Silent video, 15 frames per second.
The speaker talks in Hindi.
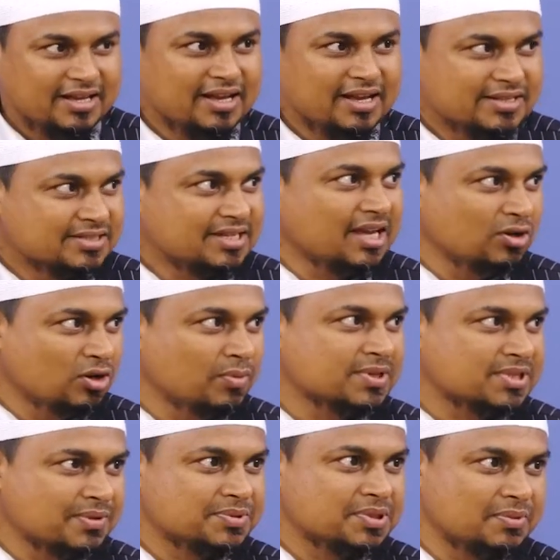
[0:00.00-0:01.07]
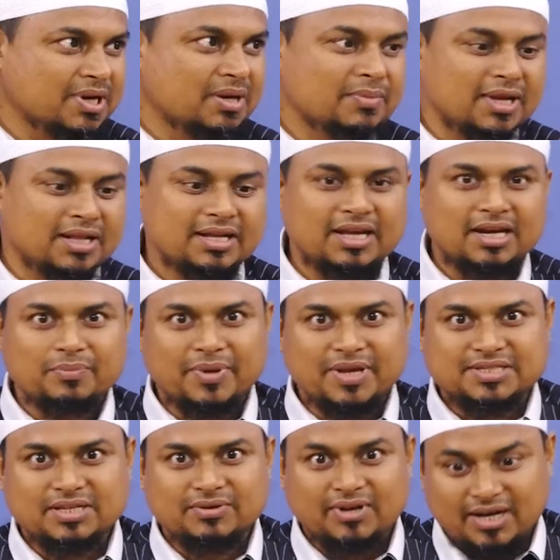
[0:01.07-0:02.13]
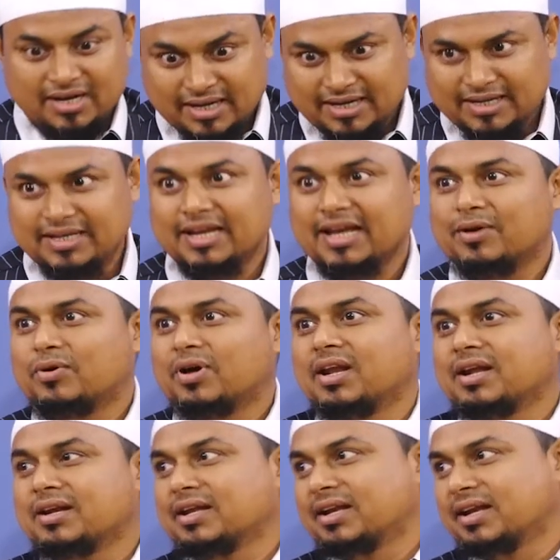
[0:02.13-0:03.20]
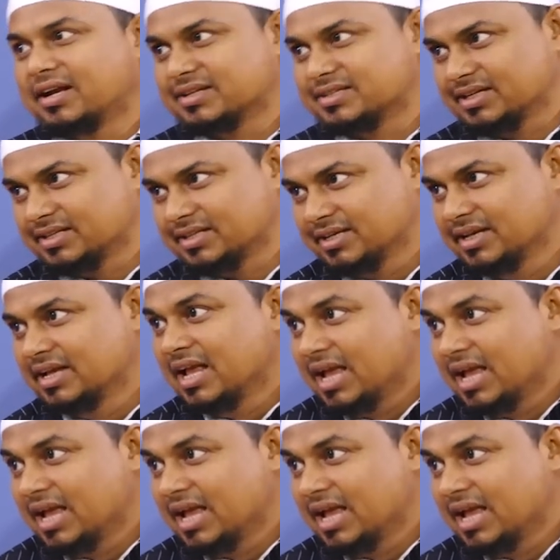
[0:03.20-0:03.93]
अंसारियों में सबसे बड़ा मालदार है पैसे वाला लेकिन ये वाला नहीं लेना चाहते